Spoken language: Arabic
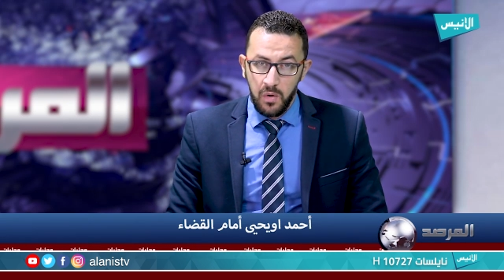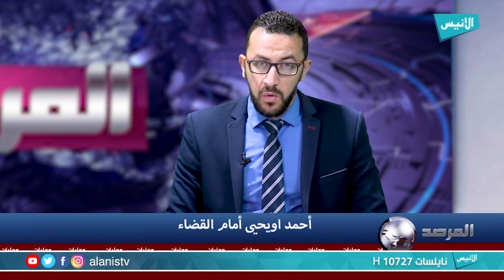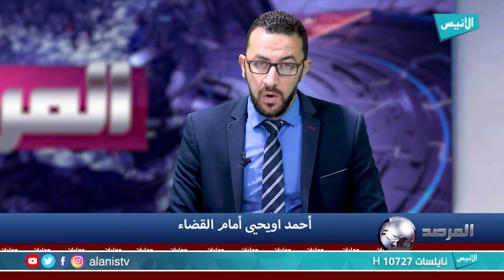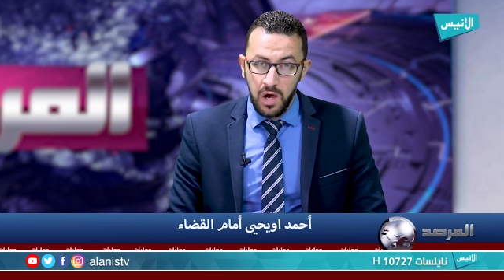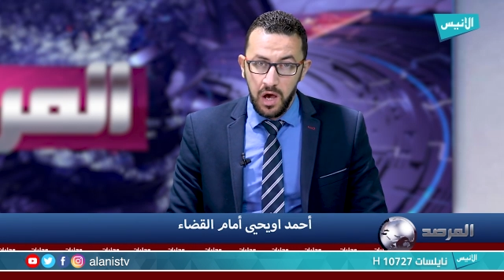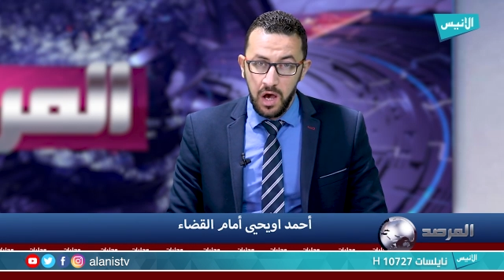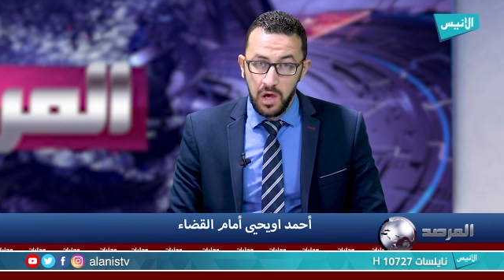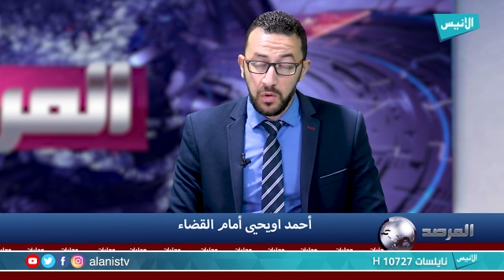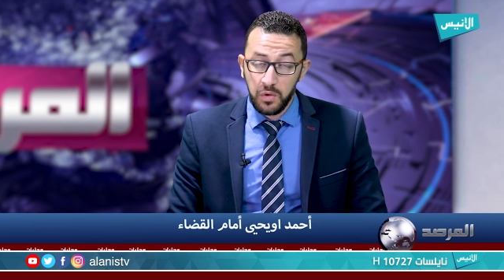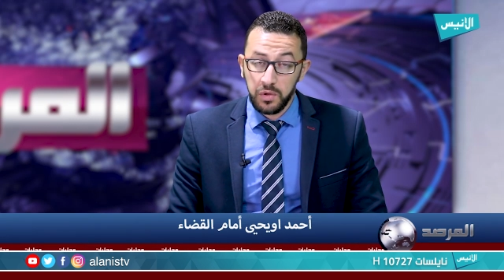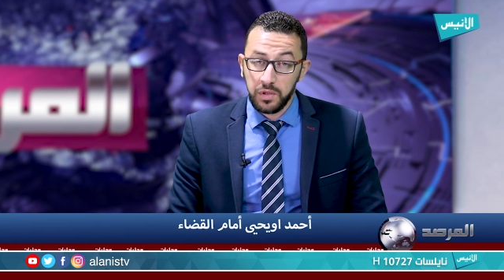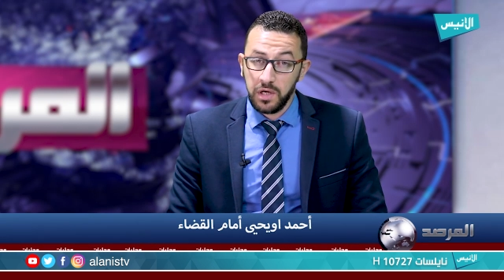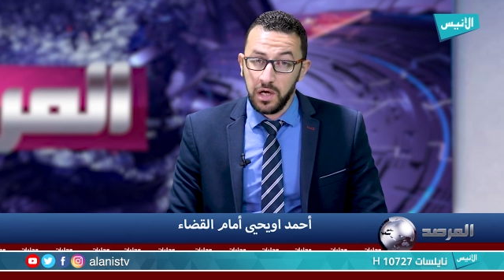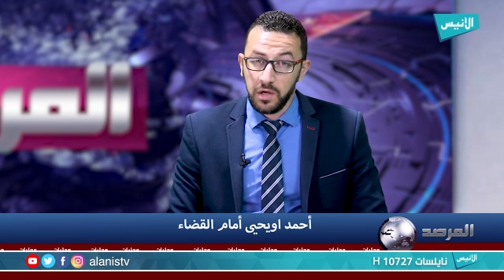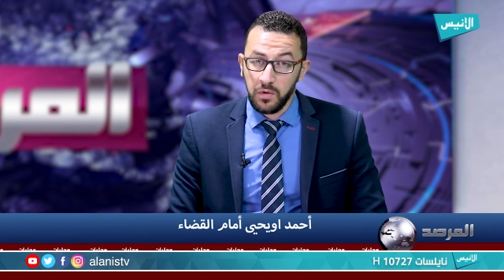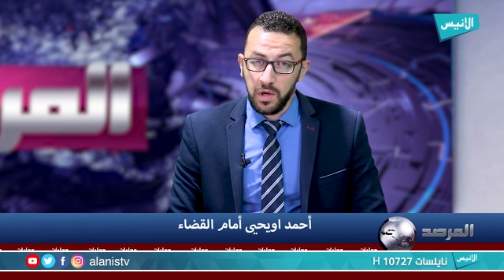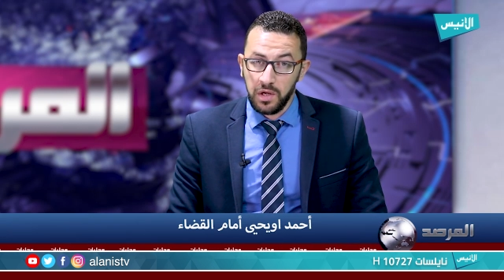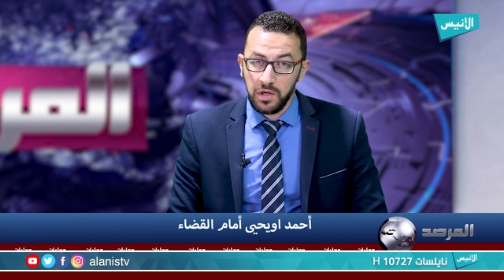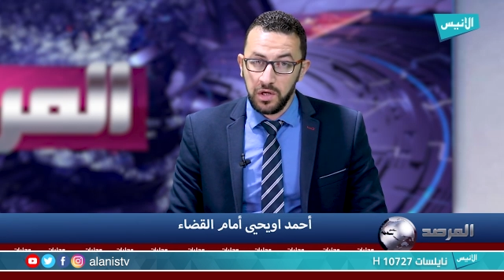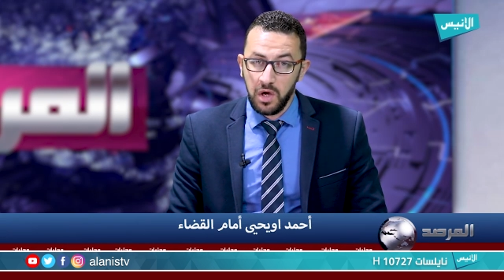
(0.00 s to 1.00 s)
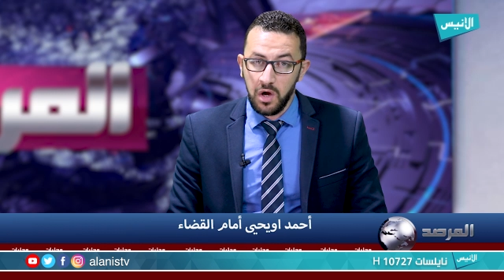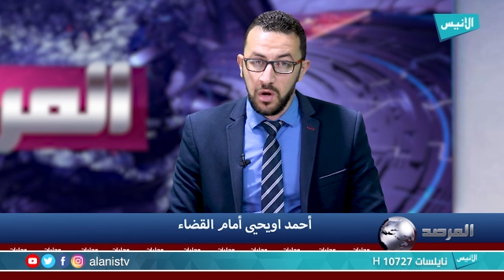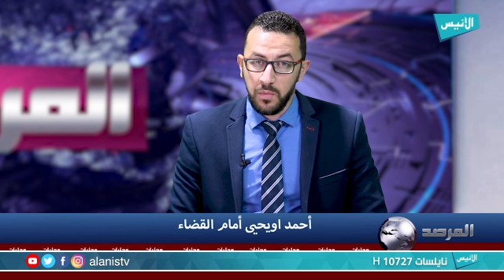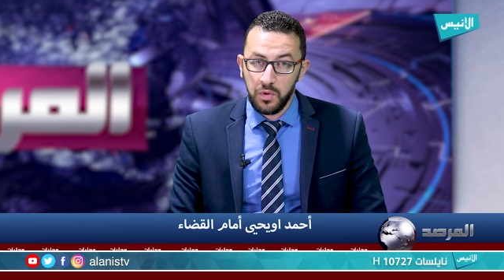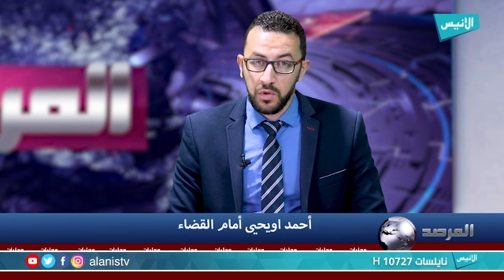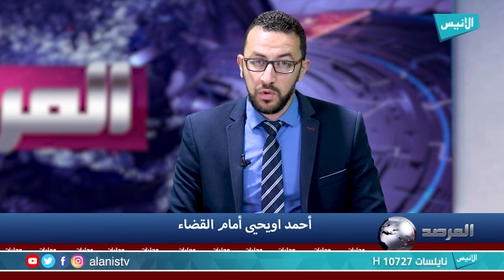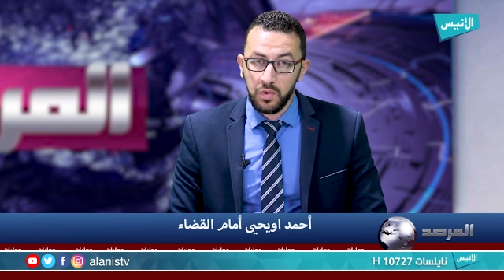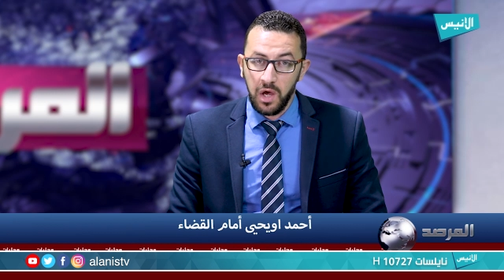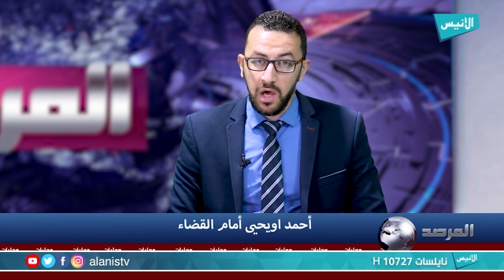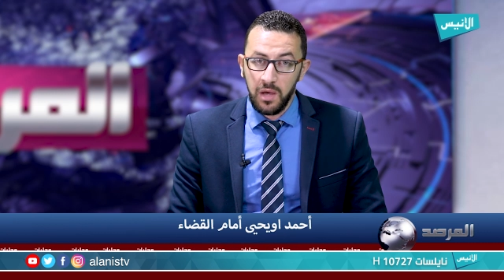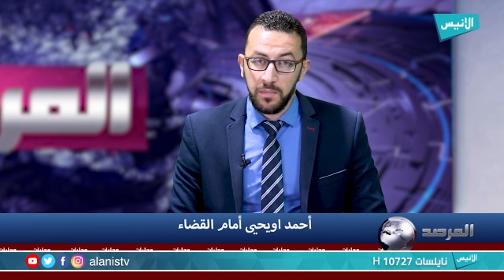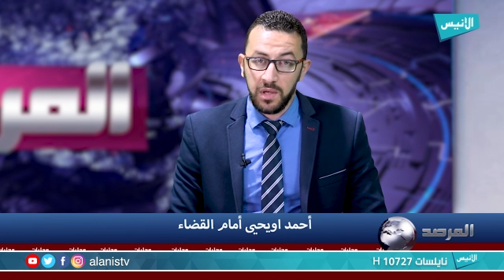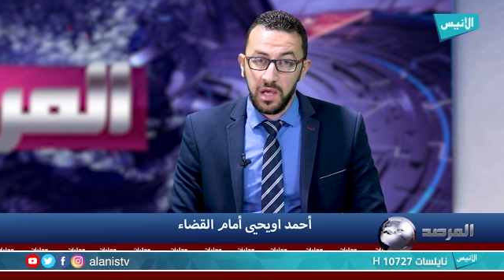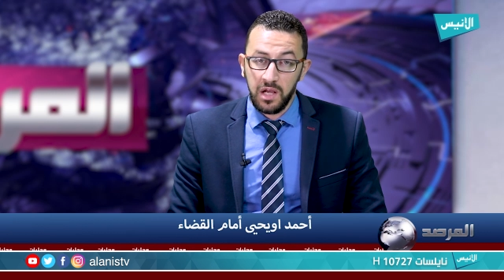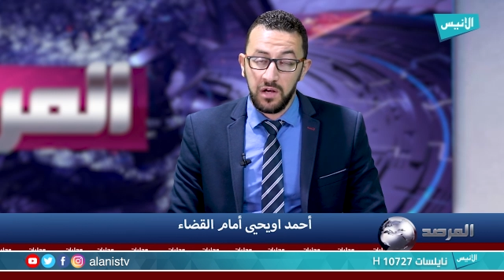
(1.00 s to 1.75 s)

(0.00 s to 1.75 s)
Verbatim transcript: ويذكر أنه منذ عام